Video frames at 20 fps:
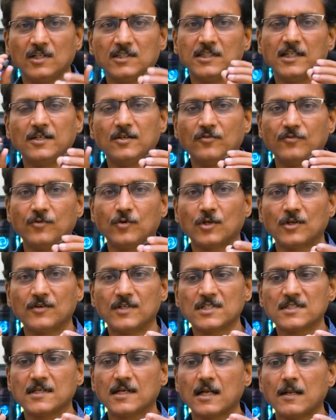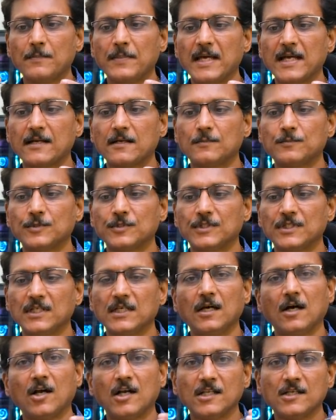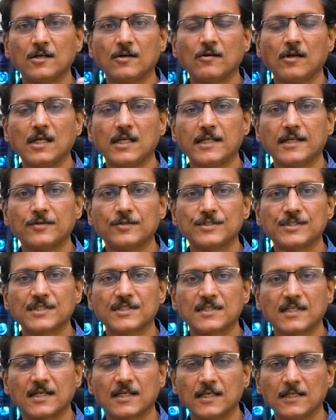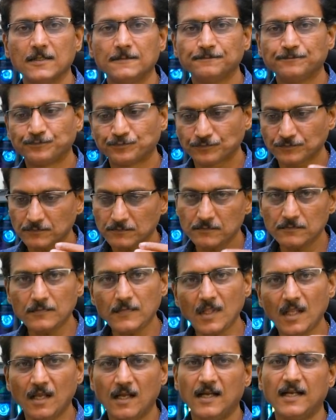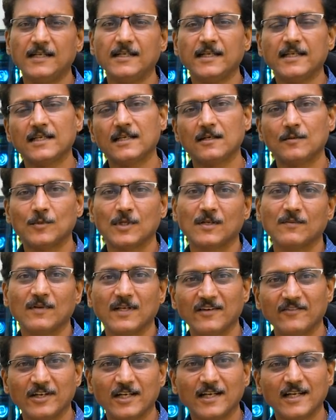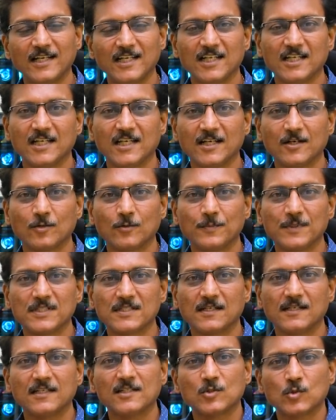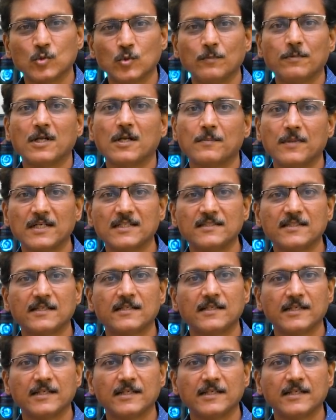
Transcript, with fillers: త్రీ టు ఫోర్ అవర్స్ అట్లా బ్యాకప్ ఉంది ఆడియో క్వాలిటీకి వచ్చేసరికి అంటే ఇంకా మనం లెవెన్ నైంటీ నైన్ రూపీస్ అంటే సూపర్ బడ్జెట్